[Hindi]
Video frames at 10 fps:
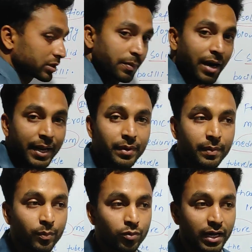उसके बारे में
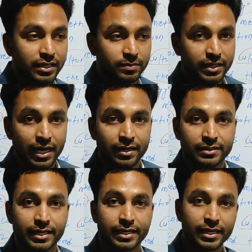भी पूरा इसमें क्या
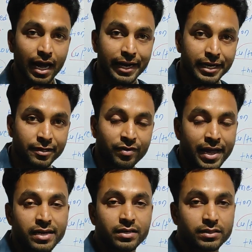करते हैं कि
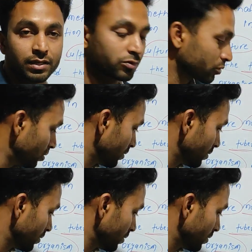आइडेंटिफाई करते हैं उसको